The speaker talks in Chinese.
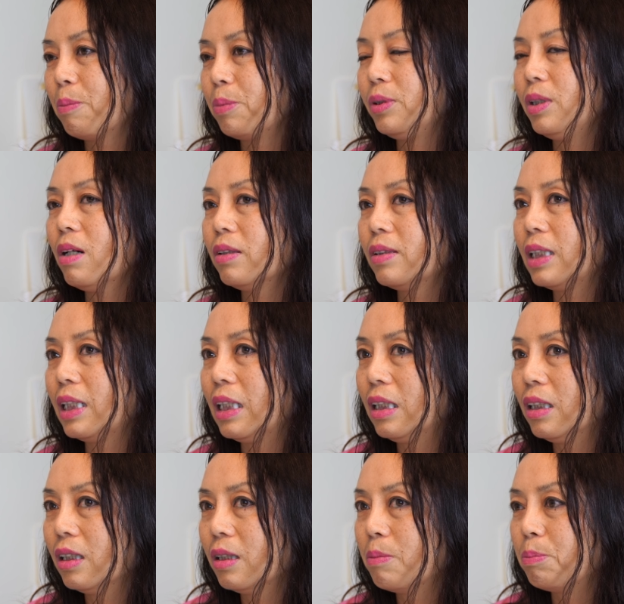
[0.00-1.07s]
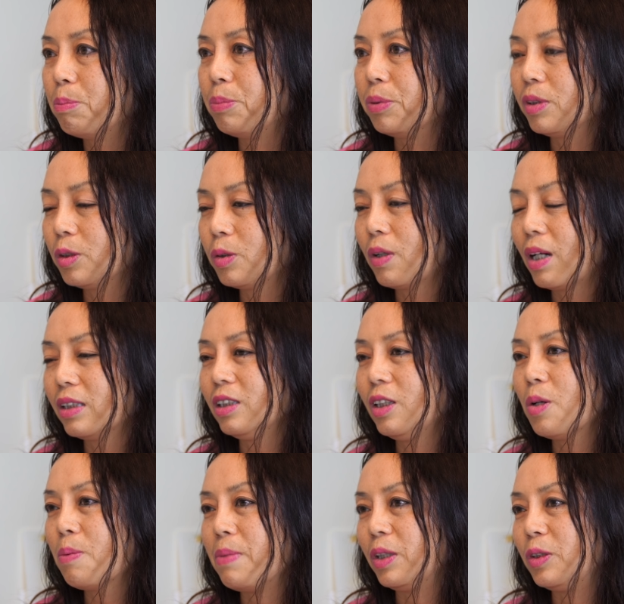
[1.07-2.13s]
不较真，不是说他
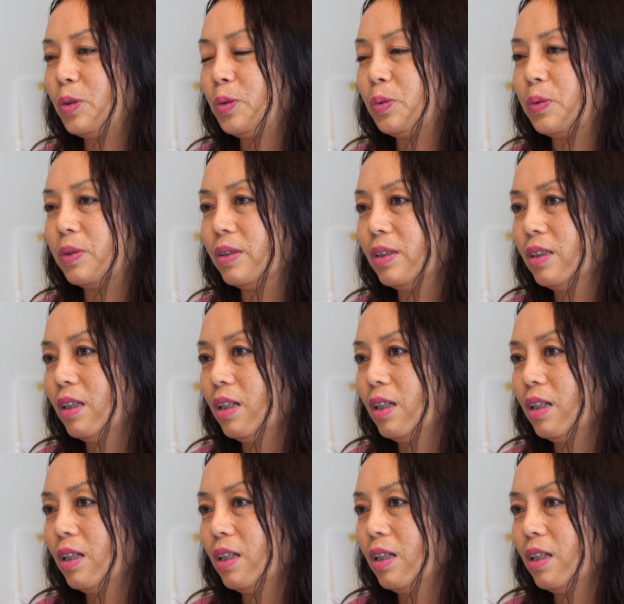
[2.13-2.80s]
心都没数，